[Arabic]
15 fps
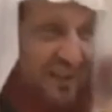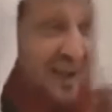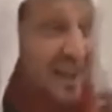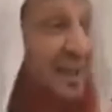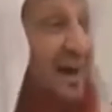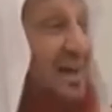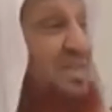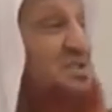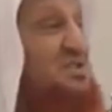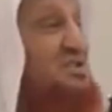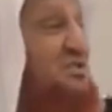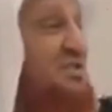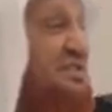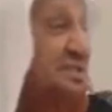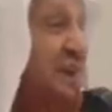قال هذه
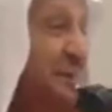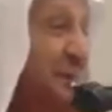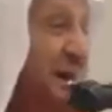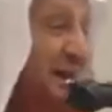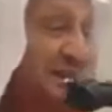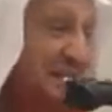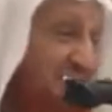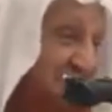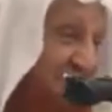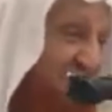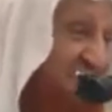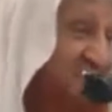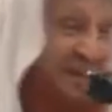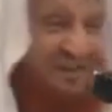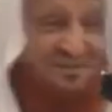صفه كمال ليس
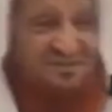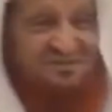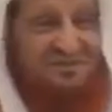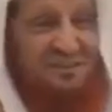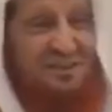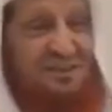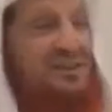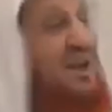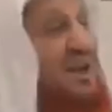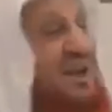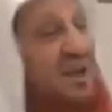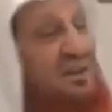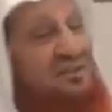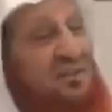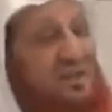صفه نقص
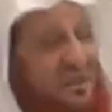كيف